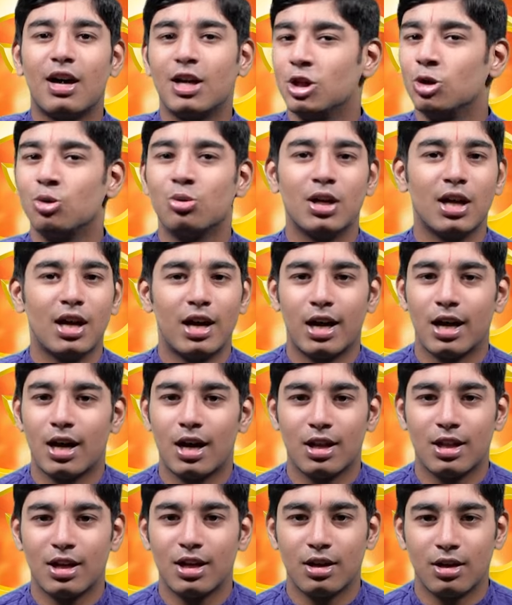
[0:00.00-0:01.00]
அது கூட
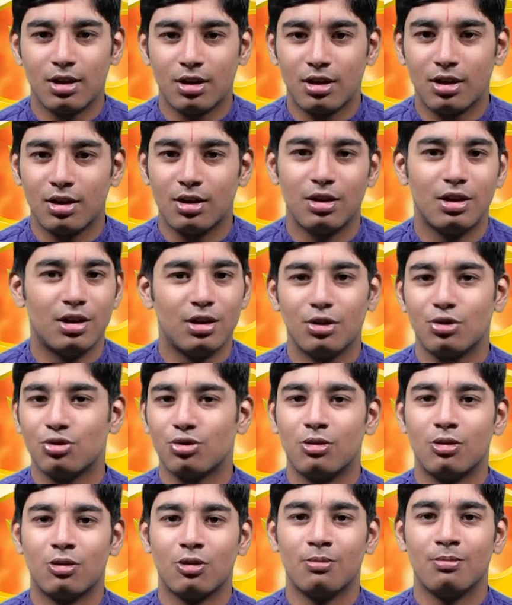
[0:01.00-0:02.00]
அழகாக தான் இருக்குது என்று
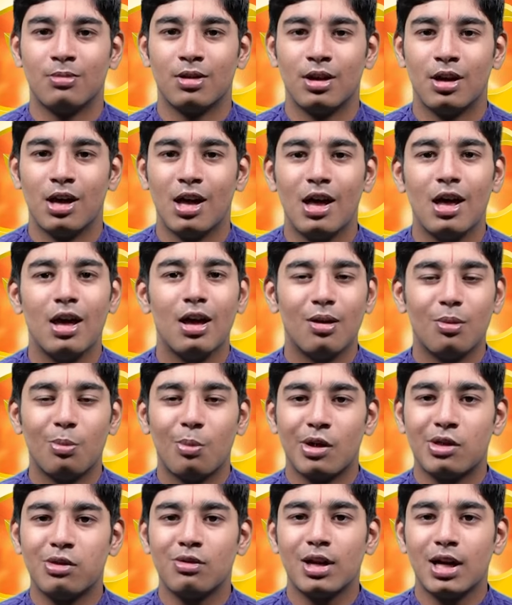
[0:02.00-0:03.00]
சொல்கிறோம்
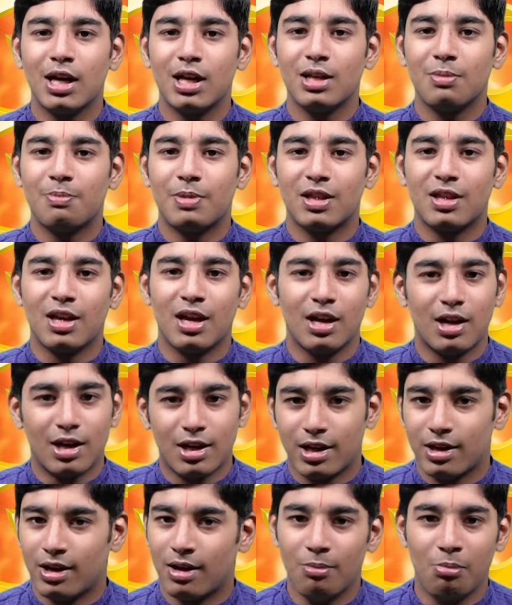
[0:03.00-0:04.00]
மதுராதிபத்தியர்
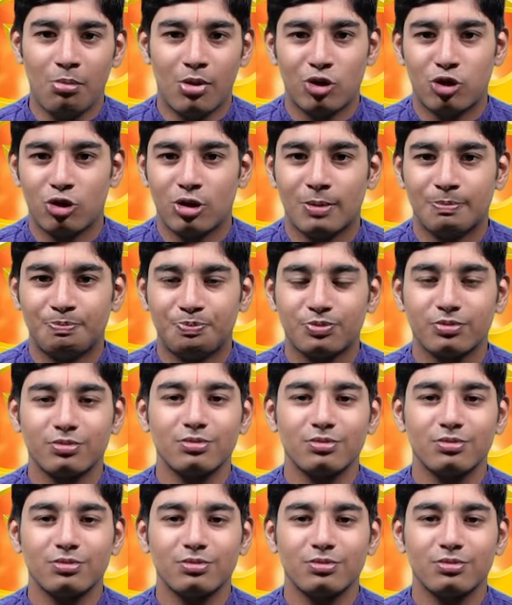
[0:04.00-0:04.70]
அகிலம் மதுரம்